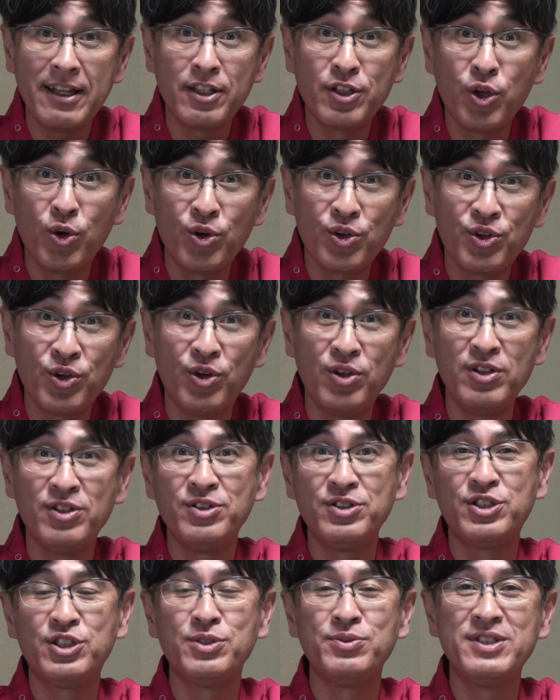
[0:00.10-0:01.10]
い、東京
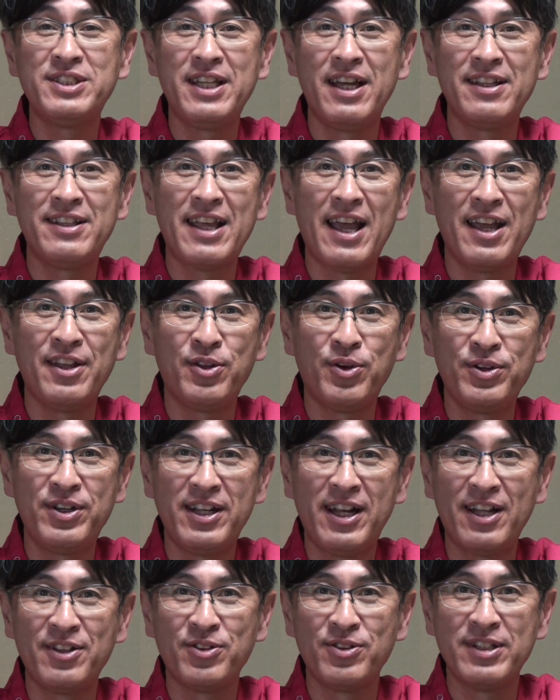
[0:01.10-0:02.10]
YouTube 生態の
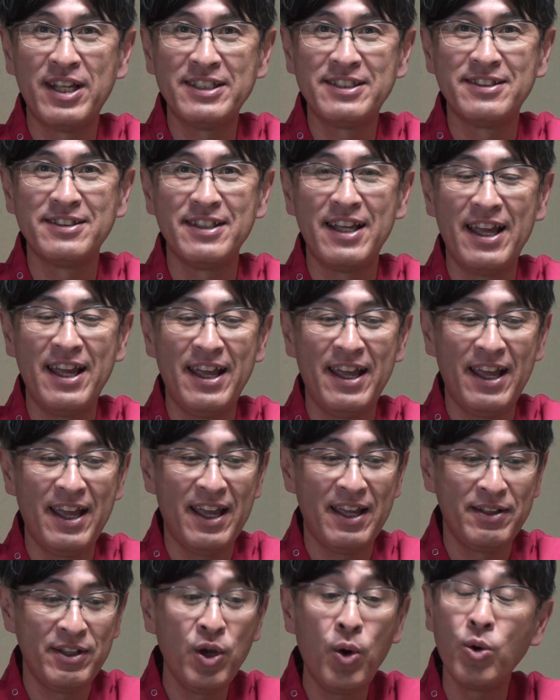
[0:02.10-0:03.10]
平野です、
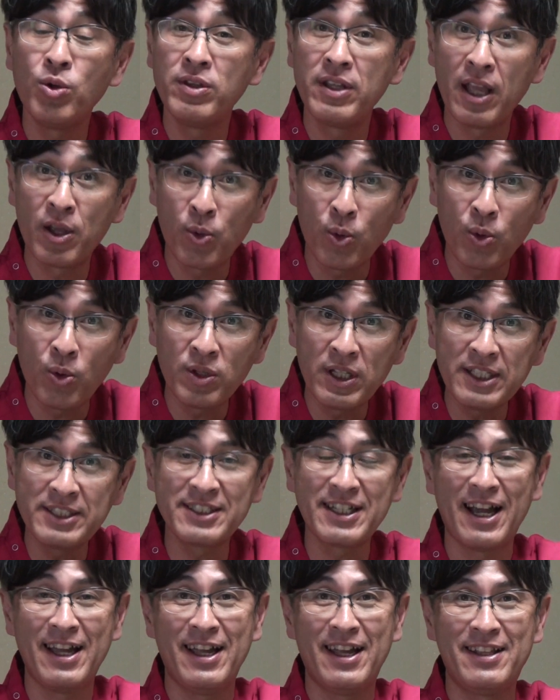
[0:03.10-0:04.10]
日本でここで
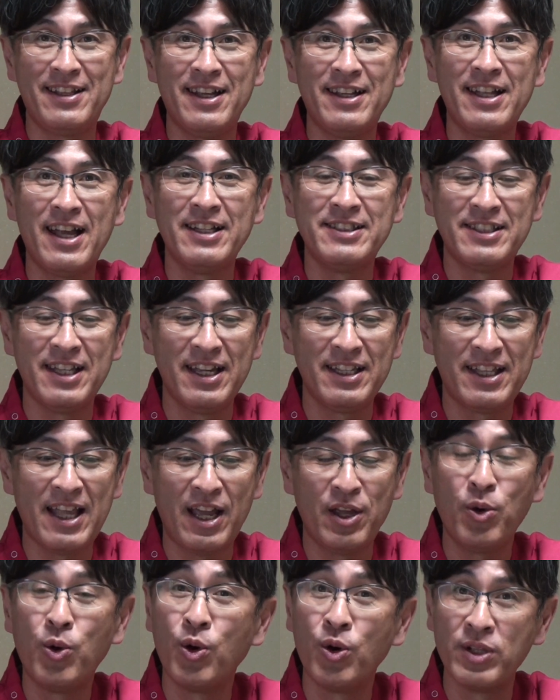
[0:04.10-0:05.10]
しかやっていない生
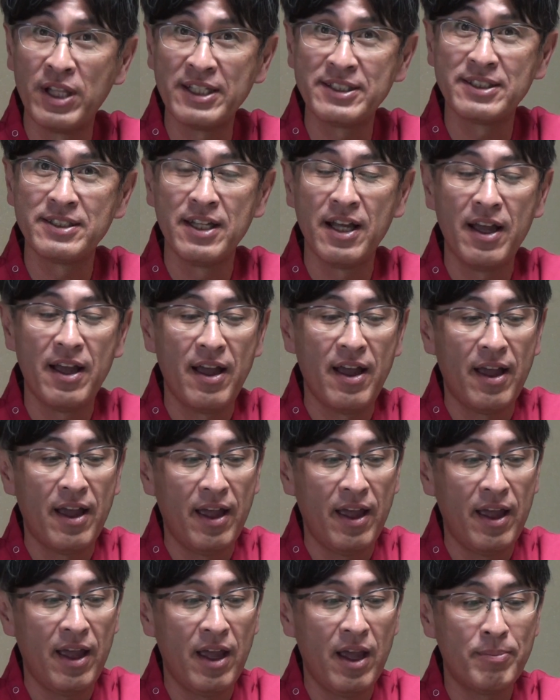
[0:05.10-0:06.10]
態法です、
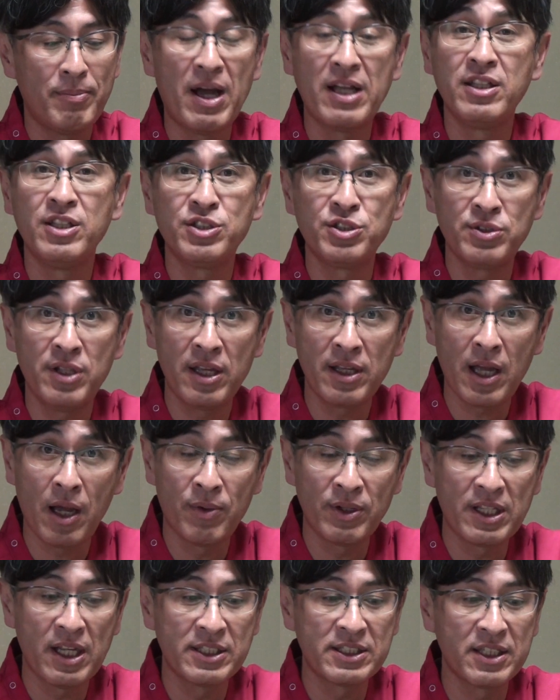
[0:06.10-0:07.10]
20年
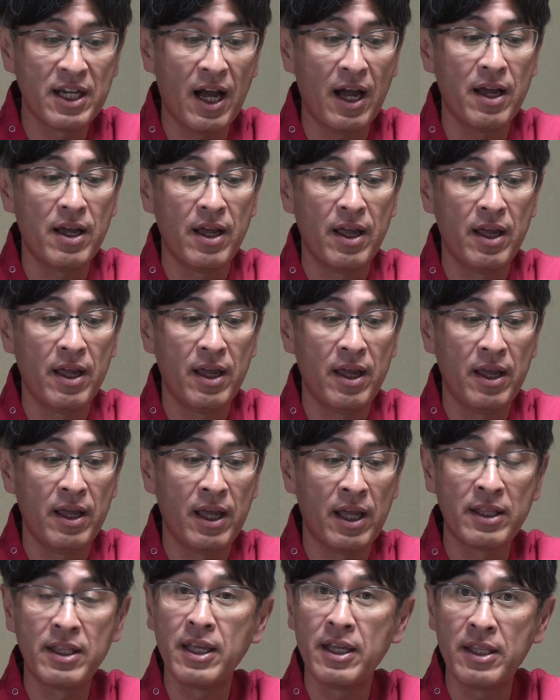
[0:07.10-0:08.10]
間私が、
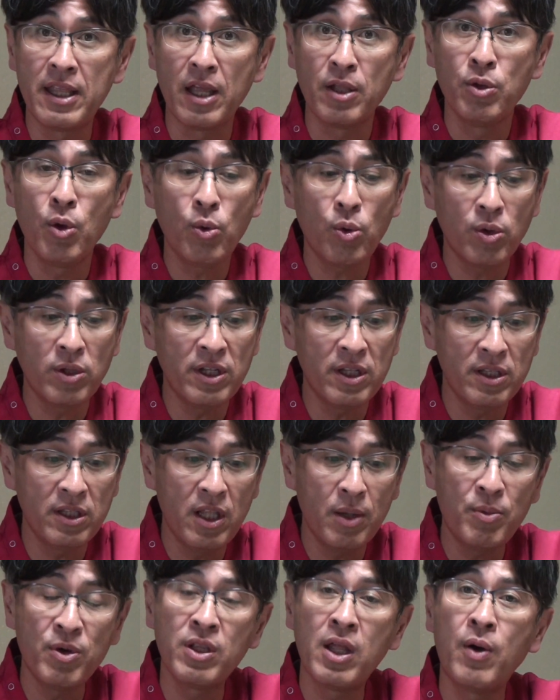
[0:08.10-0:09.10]
やってきてどこに行っ
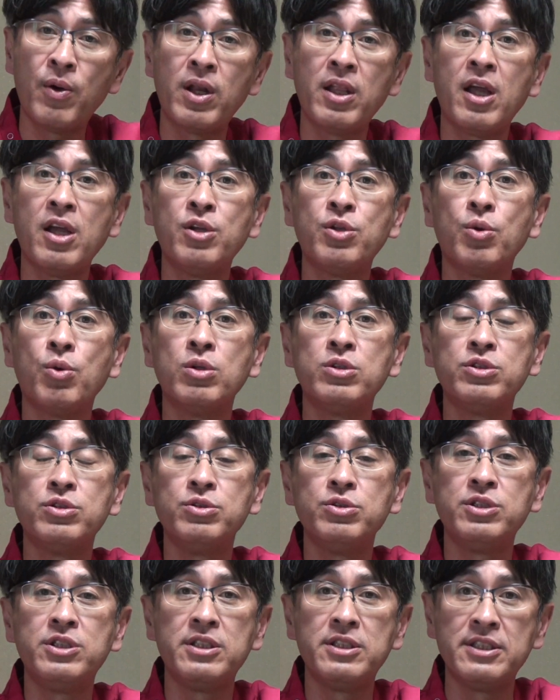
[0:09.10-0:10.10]
ても治らない人を
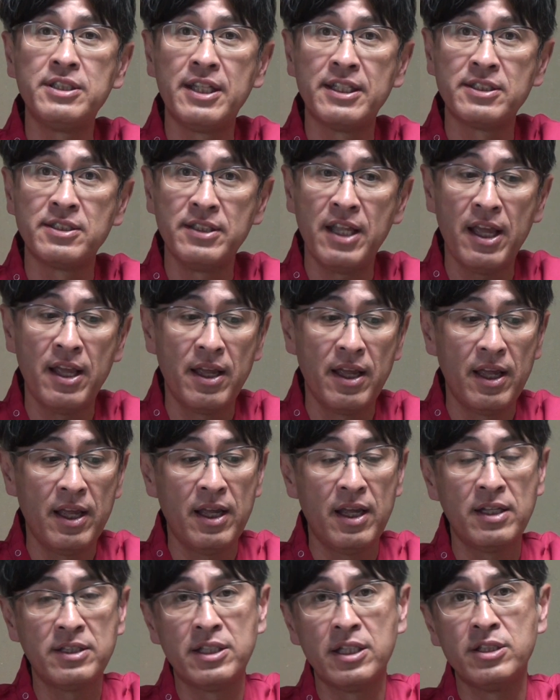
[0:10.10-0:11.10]
中心にですね、
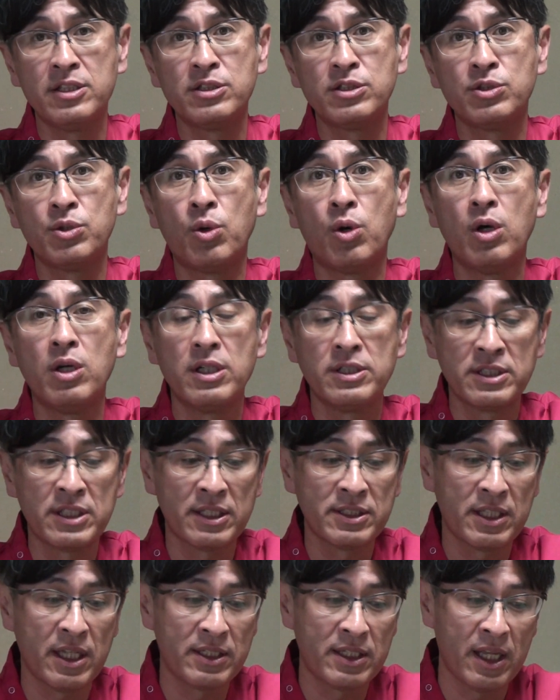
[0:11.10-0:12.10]
施術を
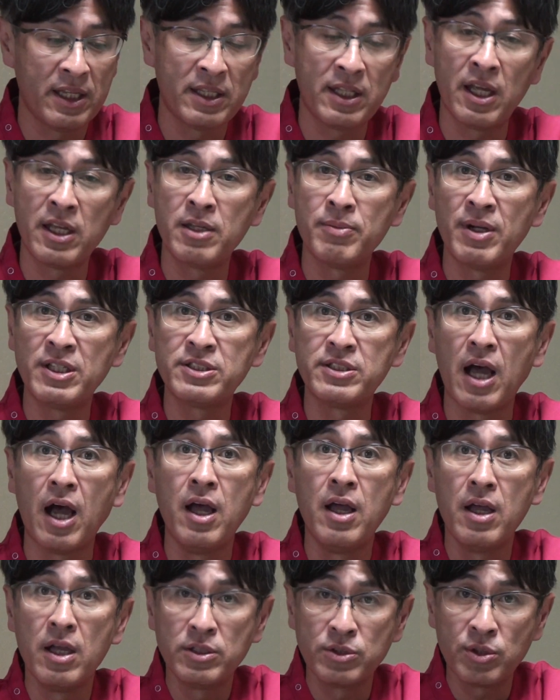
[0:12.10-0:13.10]
させていただきまし
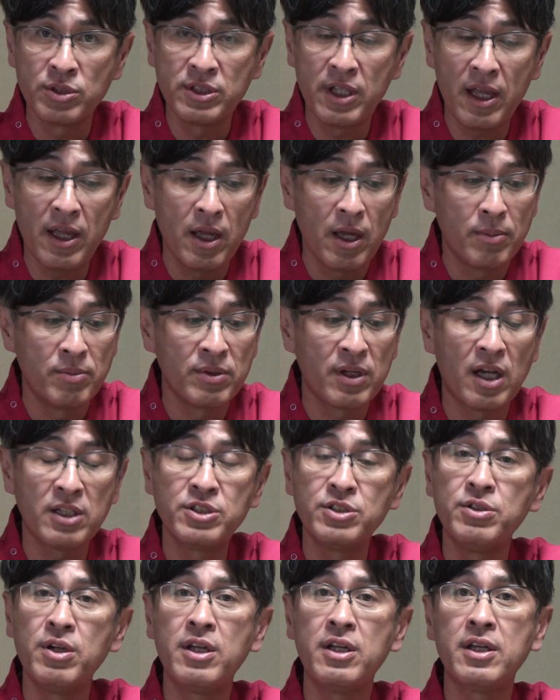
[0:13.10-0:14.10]
た。そして
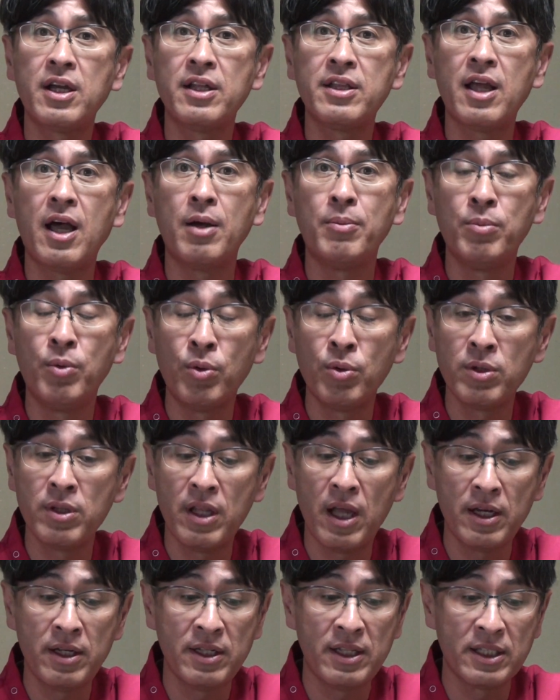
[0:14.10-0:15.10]
昔のやり方揉ん
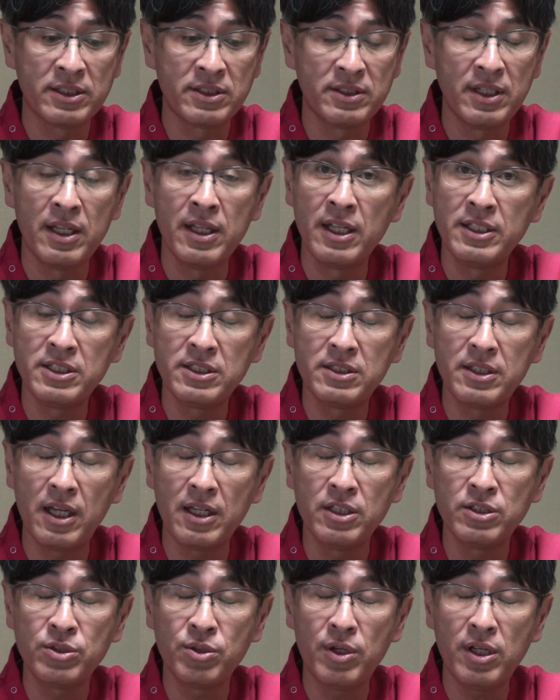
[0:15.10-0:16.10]
だりですね、ねじった
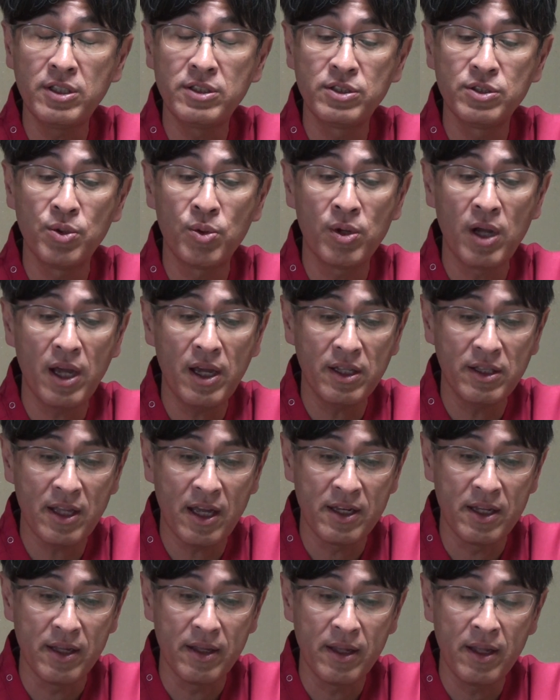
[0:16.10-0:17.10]
りストレッチをかけ
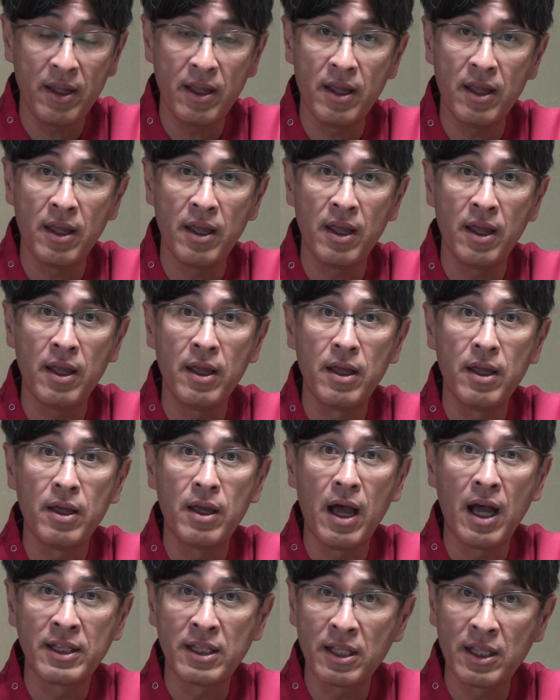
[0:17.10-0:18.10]
たり、
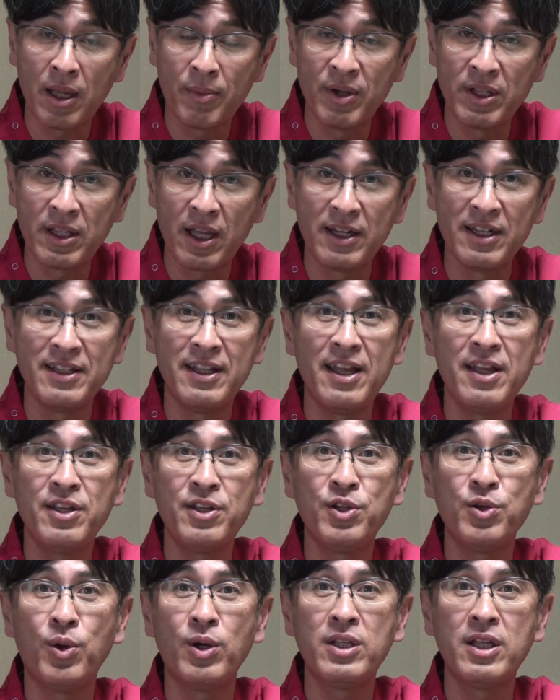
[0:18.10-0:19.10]
温めたり電
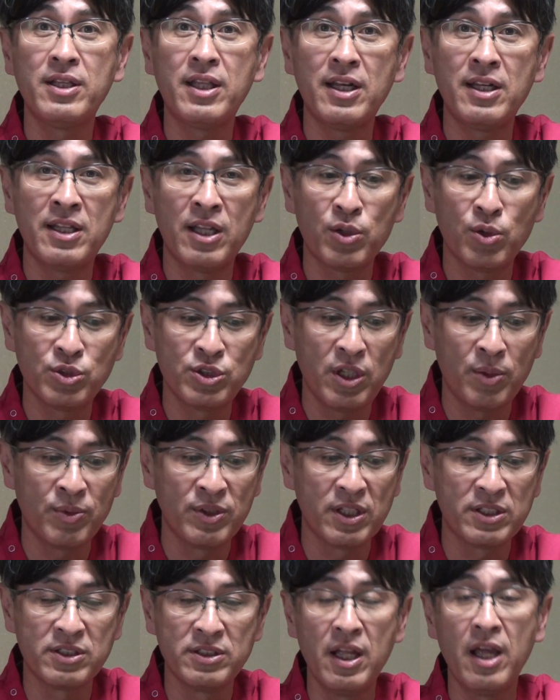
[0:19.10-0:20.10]
気を当てたりなどしても
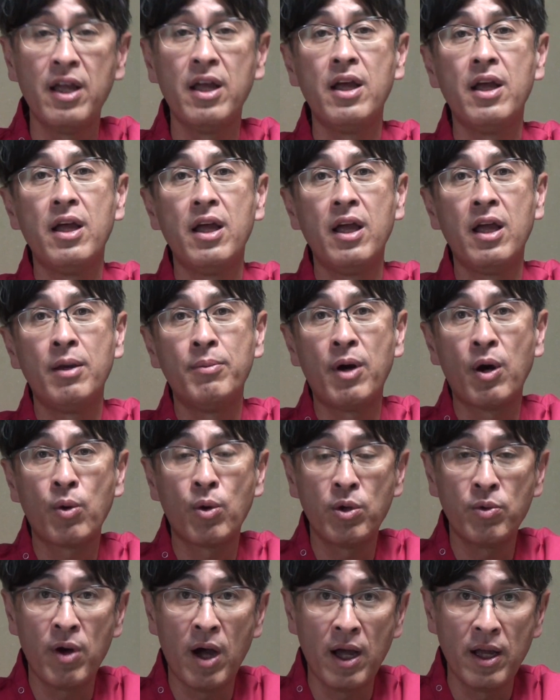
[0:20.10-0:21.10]
ですね、
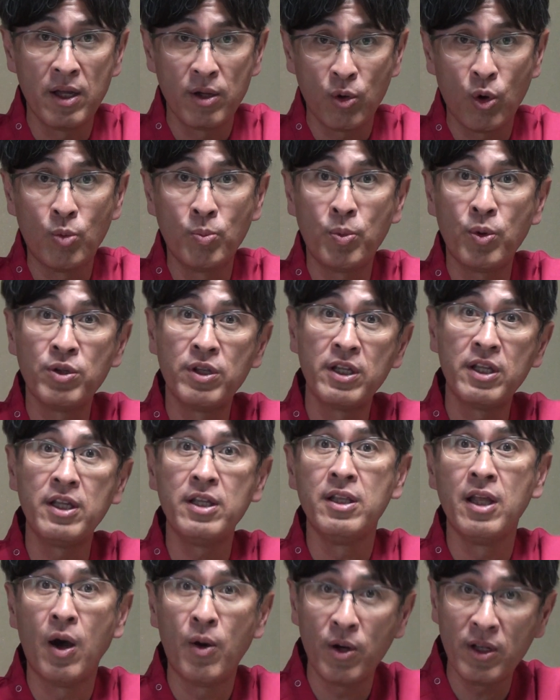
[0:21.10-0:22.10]
これは根本的
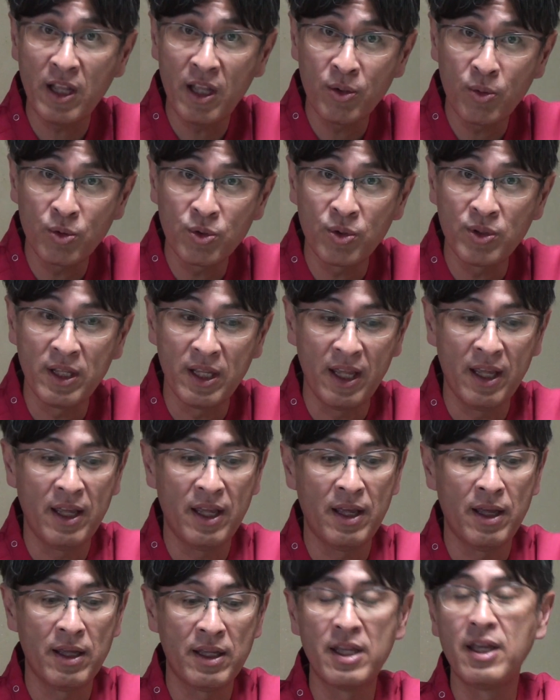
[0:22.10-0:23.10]
に治らないことに、
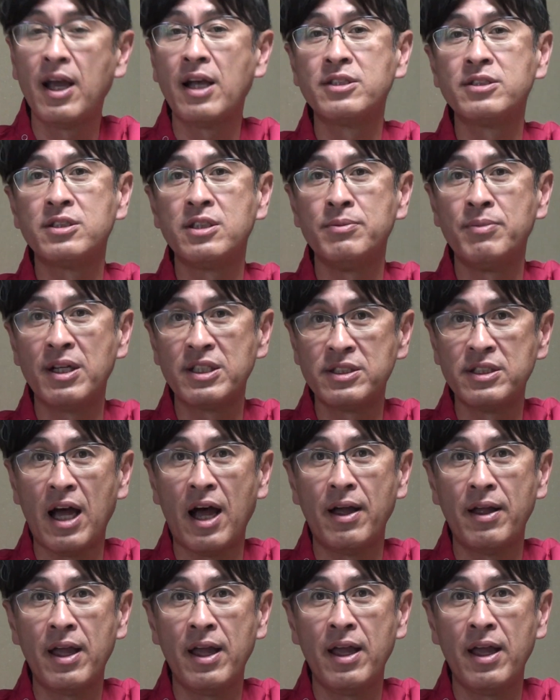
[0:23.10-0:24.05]
気がつきました。